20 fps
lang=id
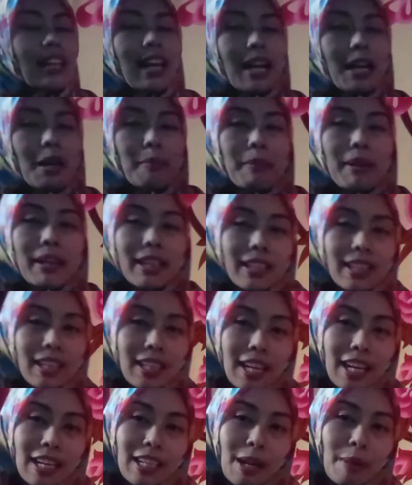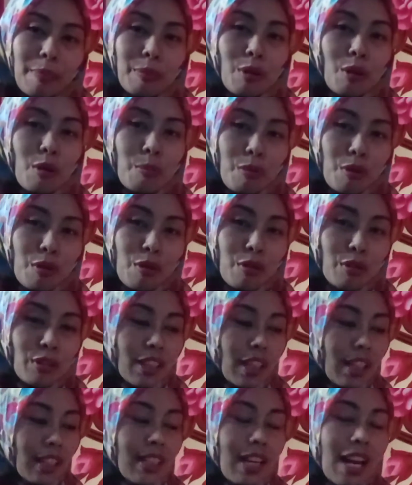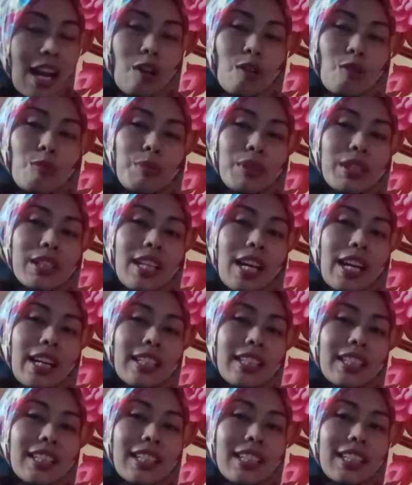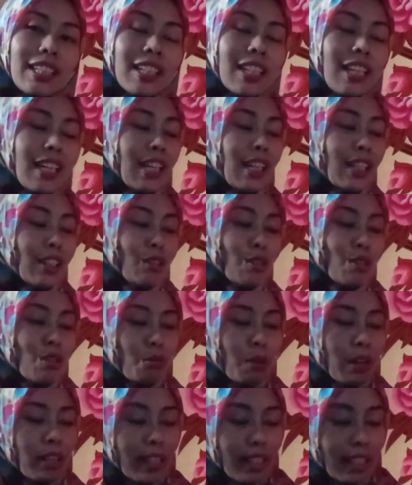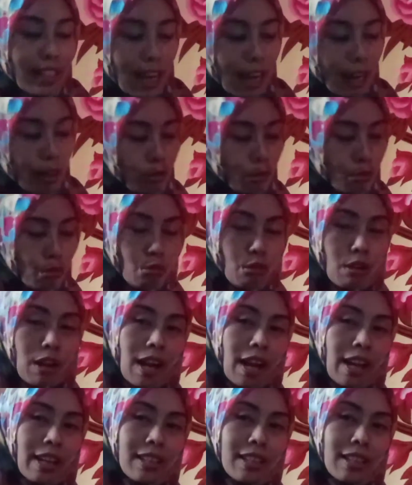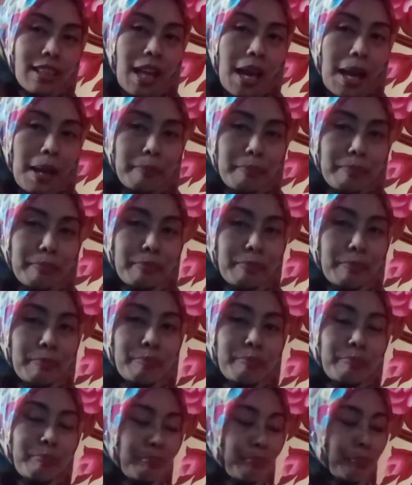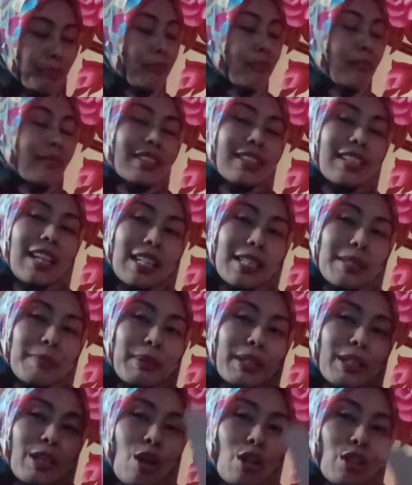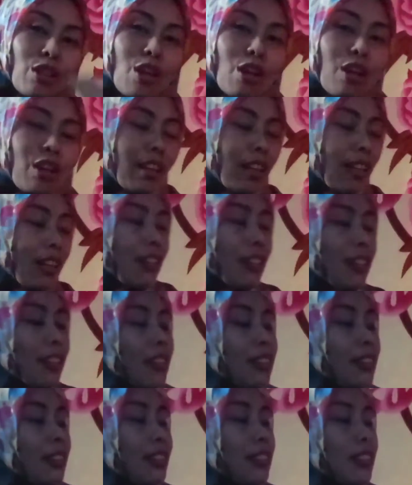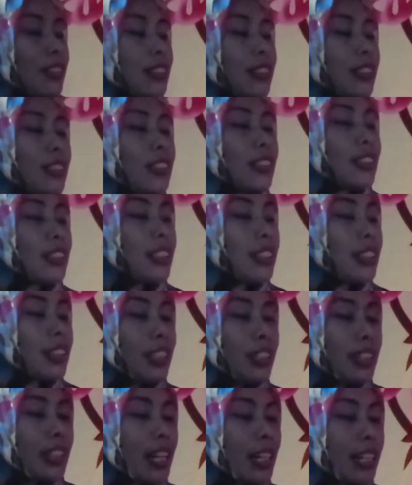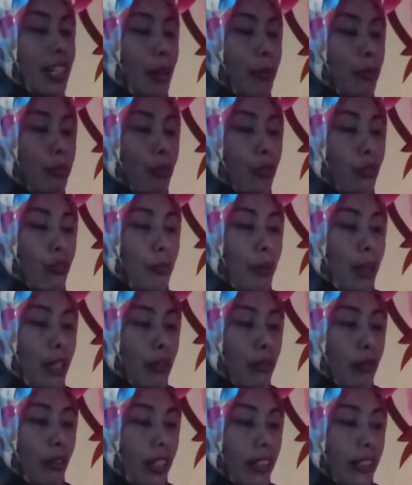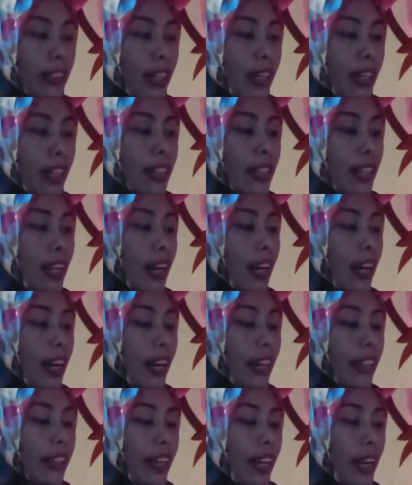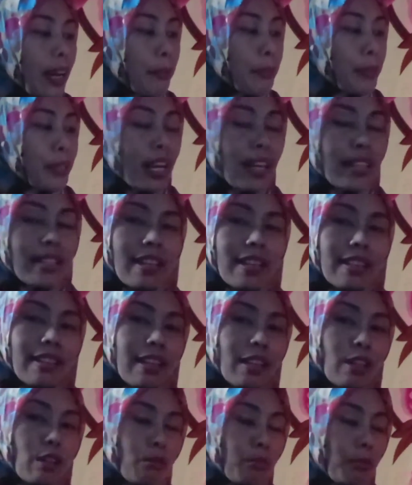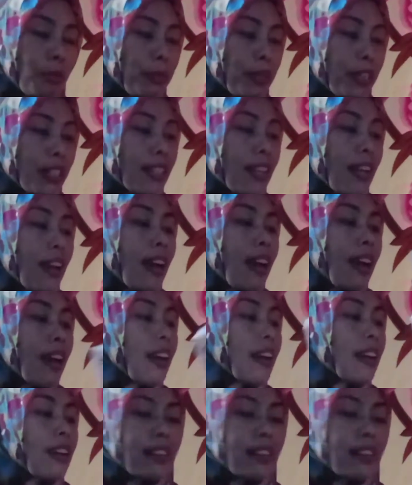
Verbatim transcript: nah kemarin kan ada promo jadi aku beli yang ini terus warnanya aku suka hitam nggak cepet kotor ini ada buku panduannya ya kayak biasanya itu pemirsa